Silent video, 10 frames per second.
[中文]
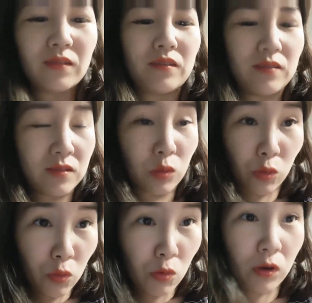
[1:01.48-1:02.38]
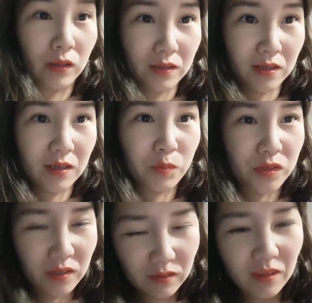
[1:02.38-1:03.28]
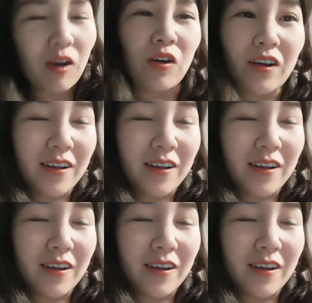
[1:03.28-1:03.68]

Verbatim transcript: 油果的这个频道，